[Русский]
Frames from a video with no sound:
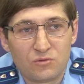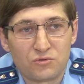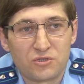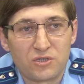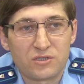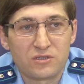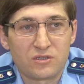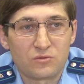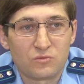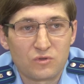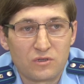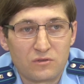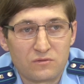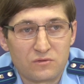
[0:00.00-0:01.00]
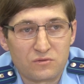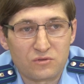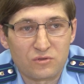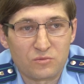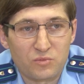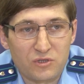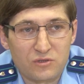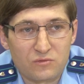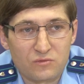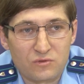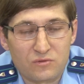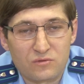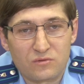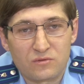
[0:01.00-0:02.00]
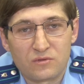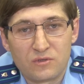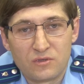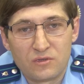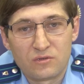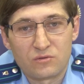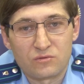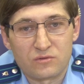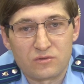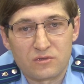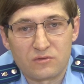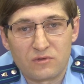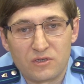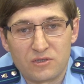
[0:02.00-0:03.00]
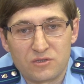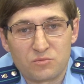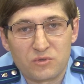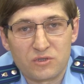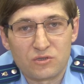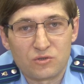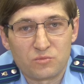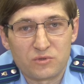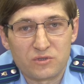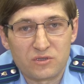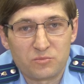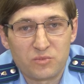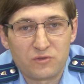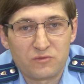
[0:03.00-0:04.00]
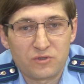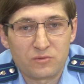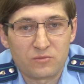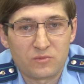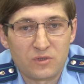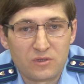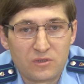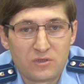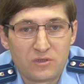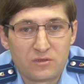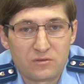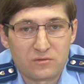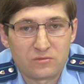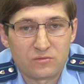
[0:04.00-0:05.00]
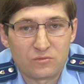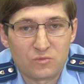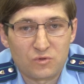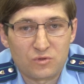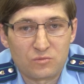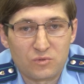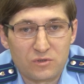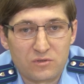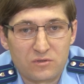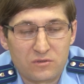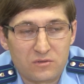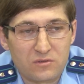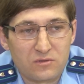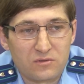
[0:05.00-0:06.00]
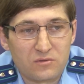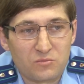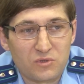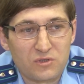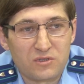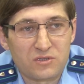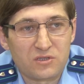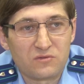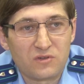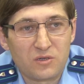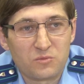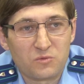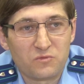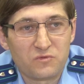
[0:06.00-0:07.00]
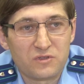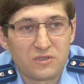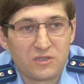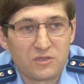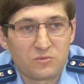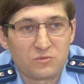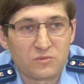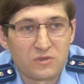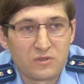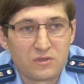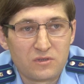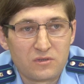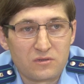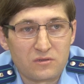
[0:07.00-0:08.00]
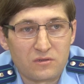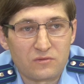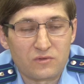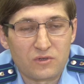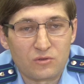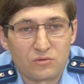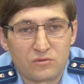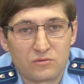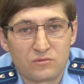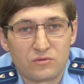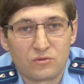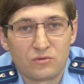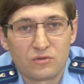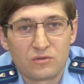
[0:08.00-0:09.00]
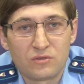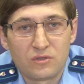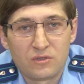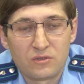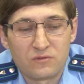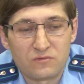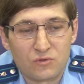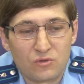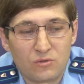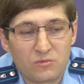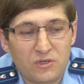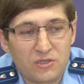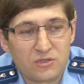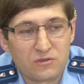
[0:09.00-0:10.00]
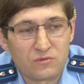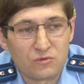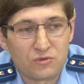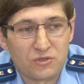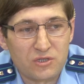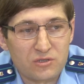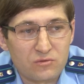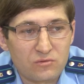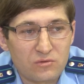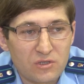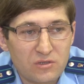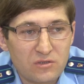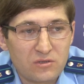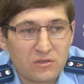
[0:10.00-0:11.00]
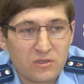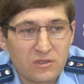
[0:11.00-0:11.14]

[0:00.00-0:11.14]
участником уголовного судопроизводства, то есть являются по делу потерпевшим, ну, может быть, э, подозреваемым, обвиняемым или в какой-то другой, в другом качестве участвуют, они,